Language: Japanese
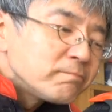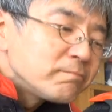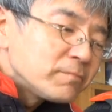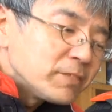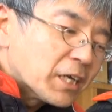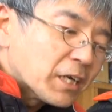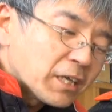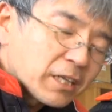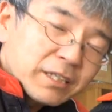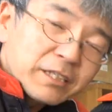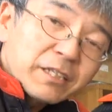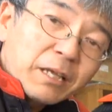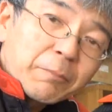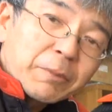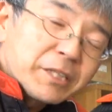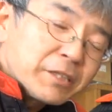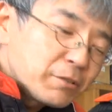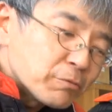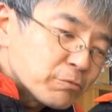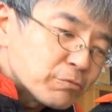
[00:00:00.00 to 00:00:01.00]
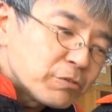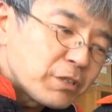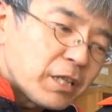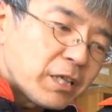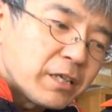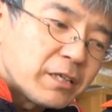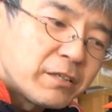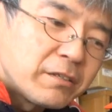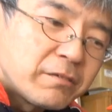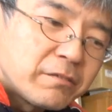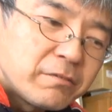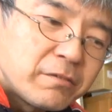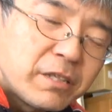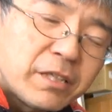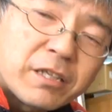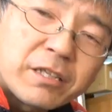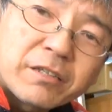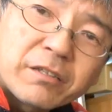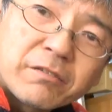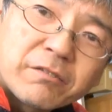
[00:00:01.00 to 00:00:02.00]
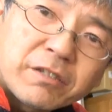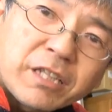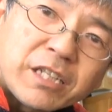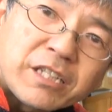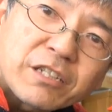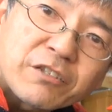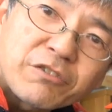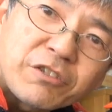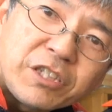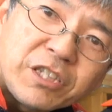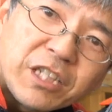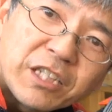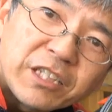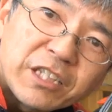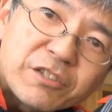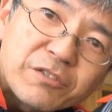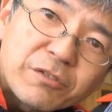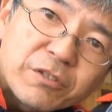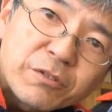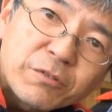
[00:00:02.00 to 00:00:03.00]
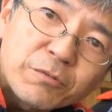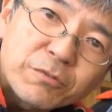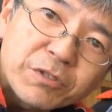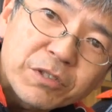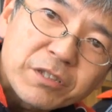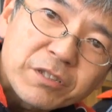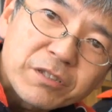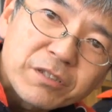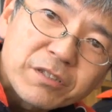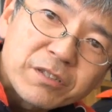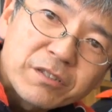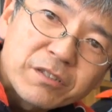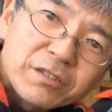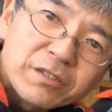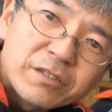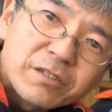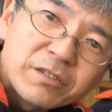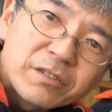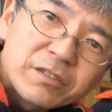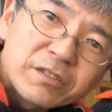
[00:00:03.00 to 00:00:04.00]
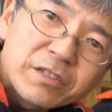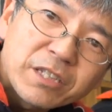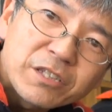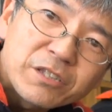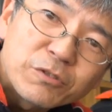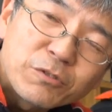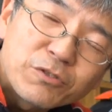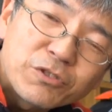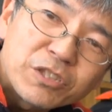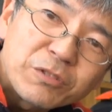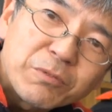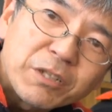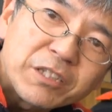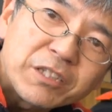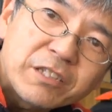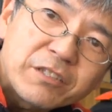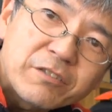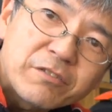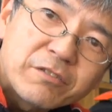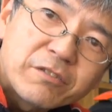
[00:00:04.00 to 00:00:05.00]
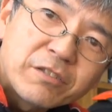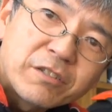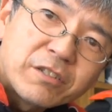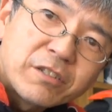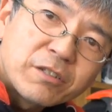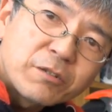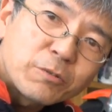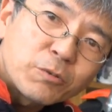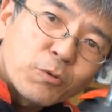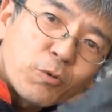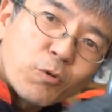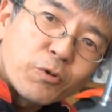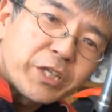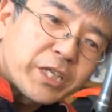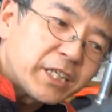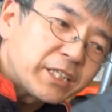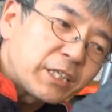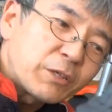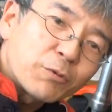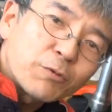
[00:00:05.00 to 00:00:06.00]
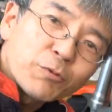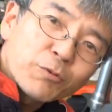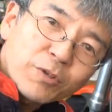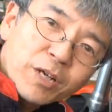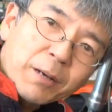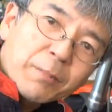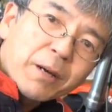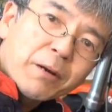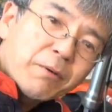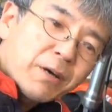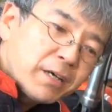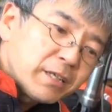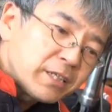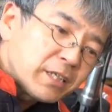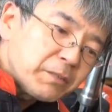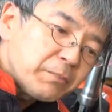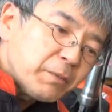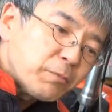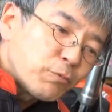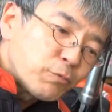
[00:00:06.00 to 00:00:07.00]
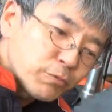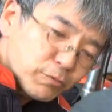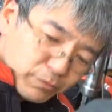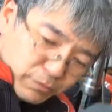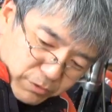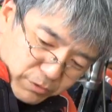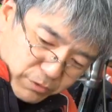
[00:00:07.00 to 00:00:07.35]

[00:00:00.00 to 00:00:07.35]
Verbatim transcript: だからダメってことでで対策品になったんですよねここに鉄のすりばいってですよ後期型のこのカバーは今も